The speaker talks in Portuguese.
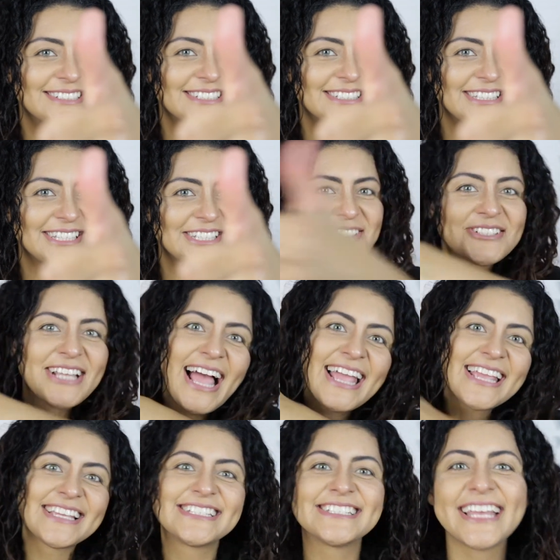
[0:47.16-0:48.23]
já deixa o
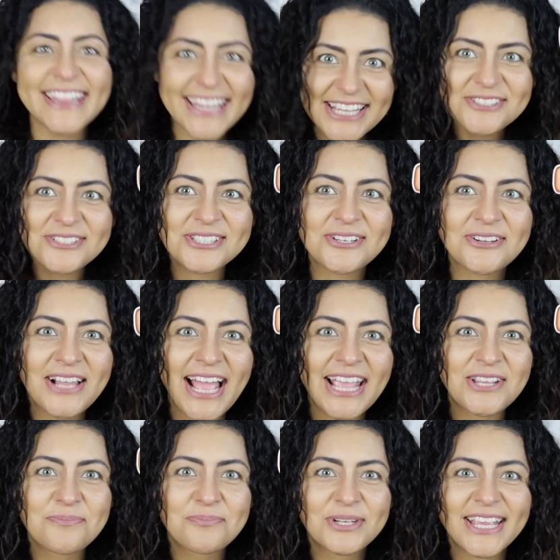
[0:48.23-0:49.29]
like, já deixa o seu
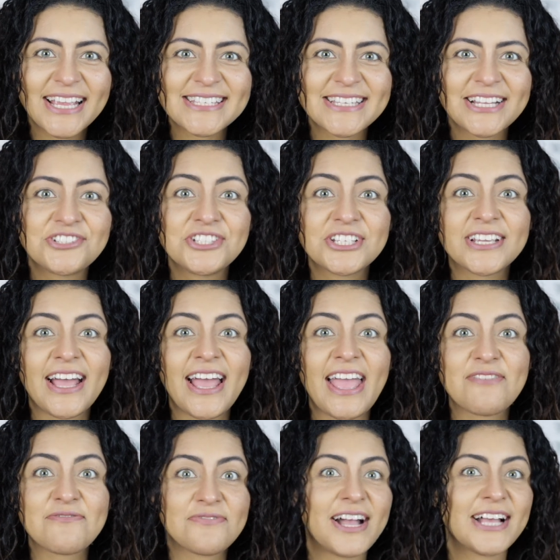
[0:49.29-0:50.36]
like porque essa dica
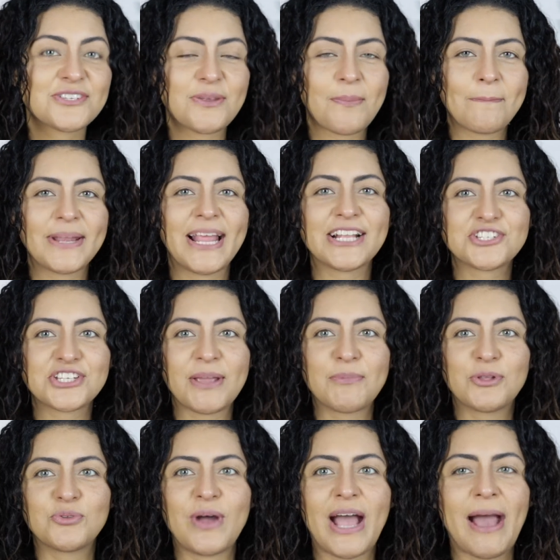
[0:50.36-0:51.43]
é fácil, é prática, é
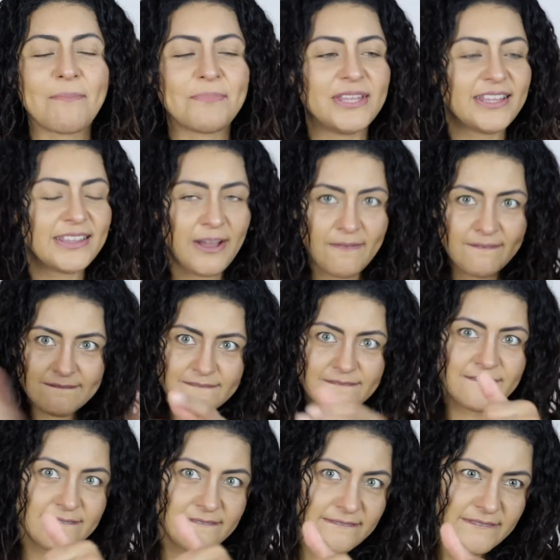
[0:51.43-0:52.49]
muito rápida. Então,
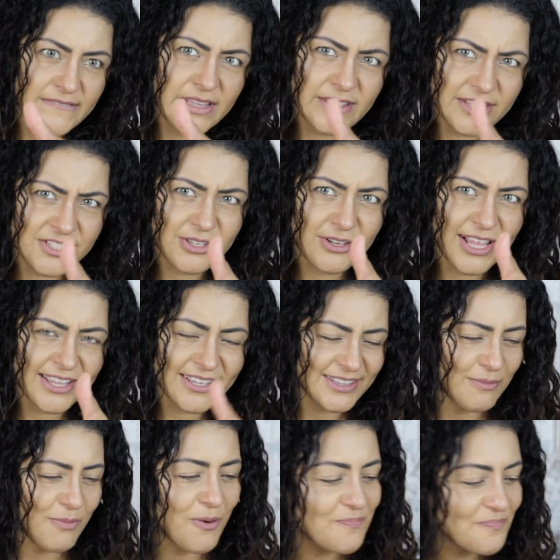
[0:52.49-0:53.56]
Deixa seu like,
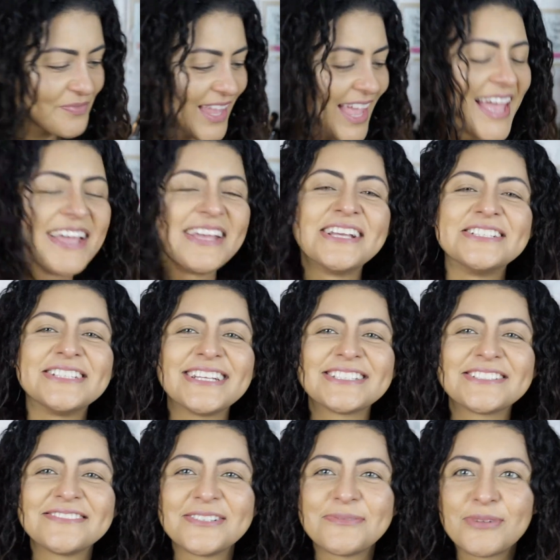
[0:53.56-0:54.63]
tá bom?
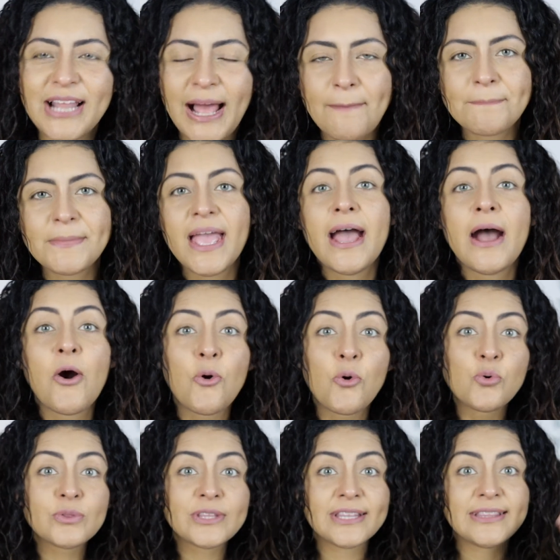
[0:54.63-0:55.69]
Gente, vamos lá.
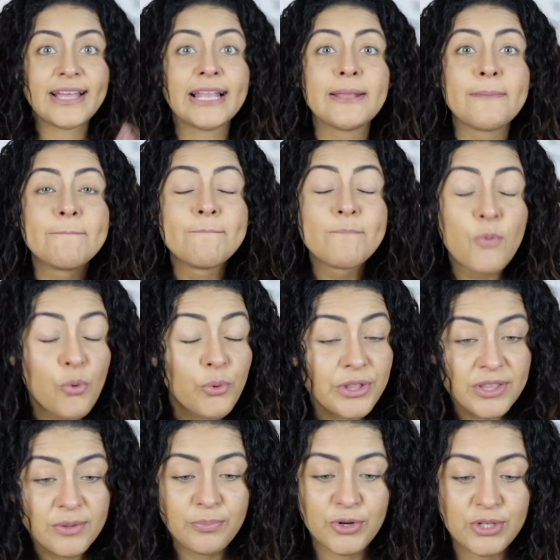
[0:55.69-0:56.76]
Um detalhe
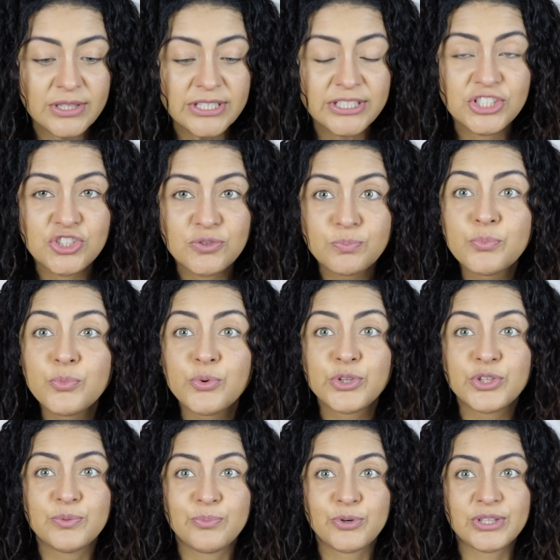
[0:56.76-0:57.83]
muito importante,
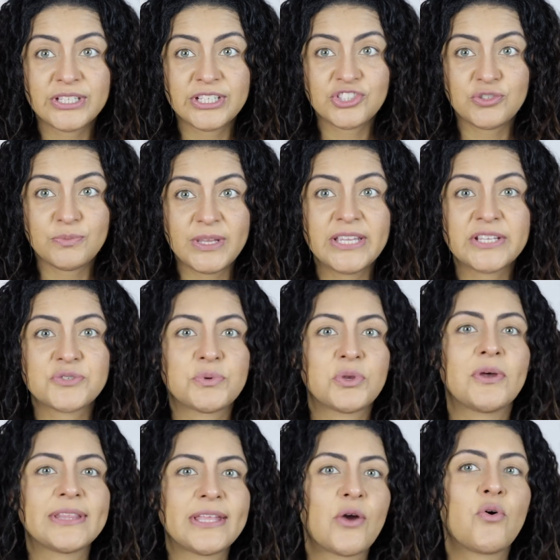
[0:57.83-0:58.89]
muito importante mesmo,
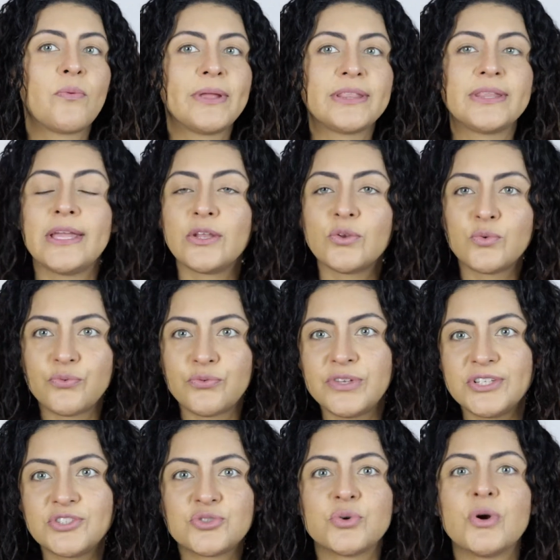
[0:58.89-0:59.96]
que eu até comentei no
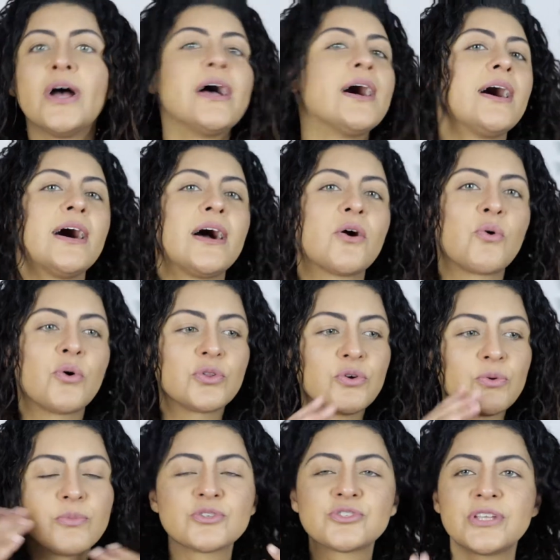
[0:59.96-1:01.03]
vídeo ah, quando
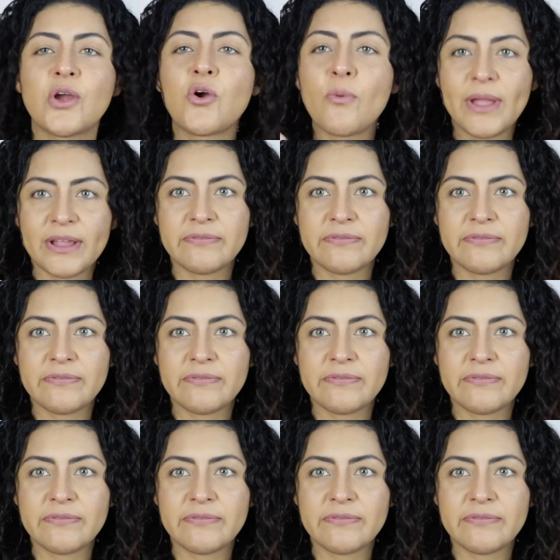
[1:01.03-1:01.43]
eu mostrei como é